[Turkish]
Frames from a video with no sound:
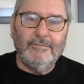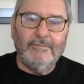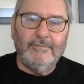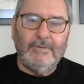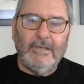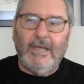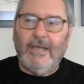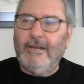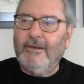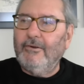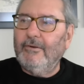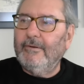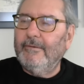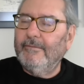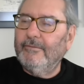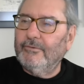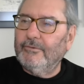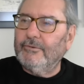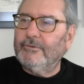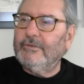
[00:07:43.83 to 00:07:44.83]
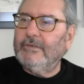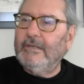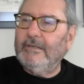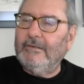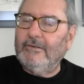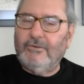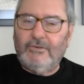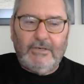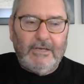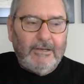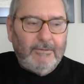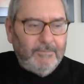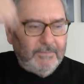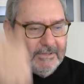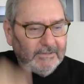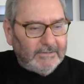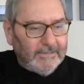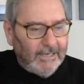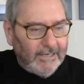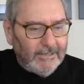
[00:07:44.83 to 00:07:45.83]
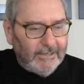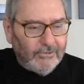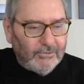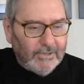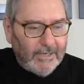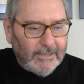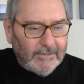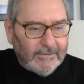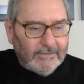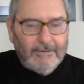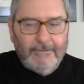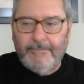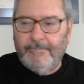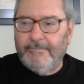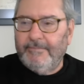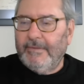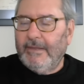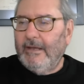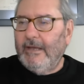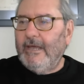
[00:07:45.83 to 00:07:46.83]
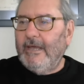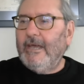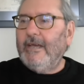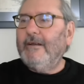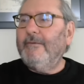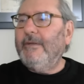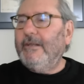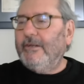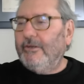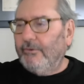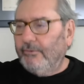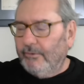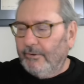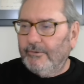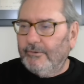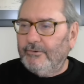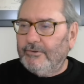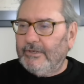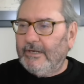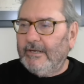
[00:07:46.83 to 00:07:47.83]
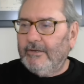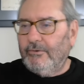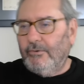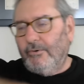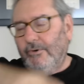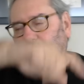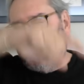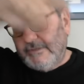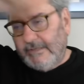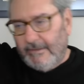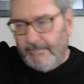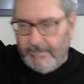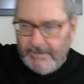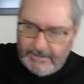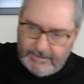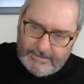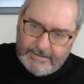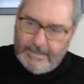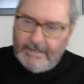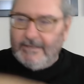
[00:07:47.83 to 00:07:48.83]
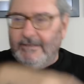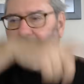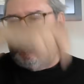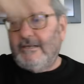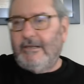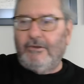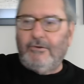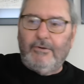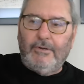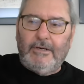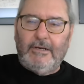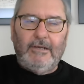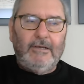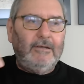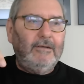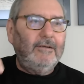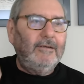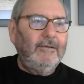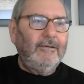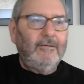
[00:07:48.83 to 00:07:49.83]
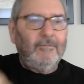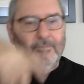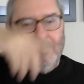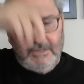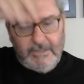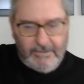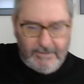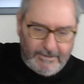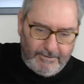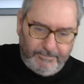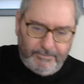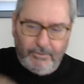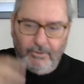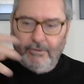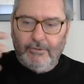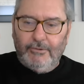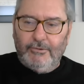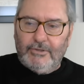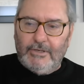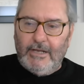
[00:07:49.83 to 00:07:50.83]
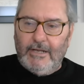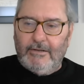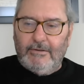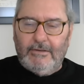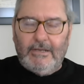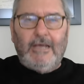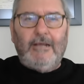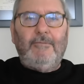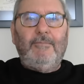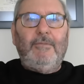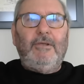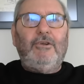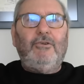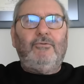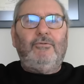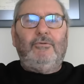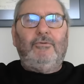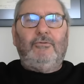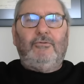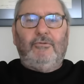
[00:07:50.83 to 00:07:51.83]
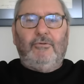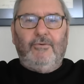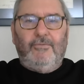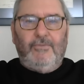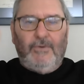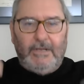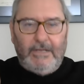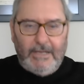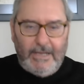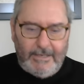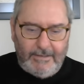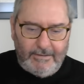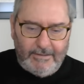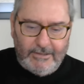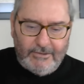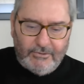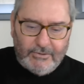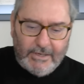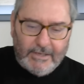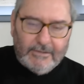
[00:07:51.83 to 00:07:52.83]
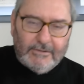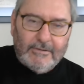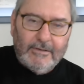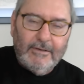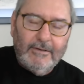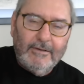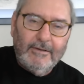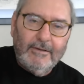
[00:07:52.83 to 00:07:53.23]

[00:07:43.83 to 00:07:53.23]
Yani Rus gidecek, biz geleceğiz. Ermeni dönecek, orada bir kendine göre bir yapı olacak, Ermeni kültürü falan diyeceğiz.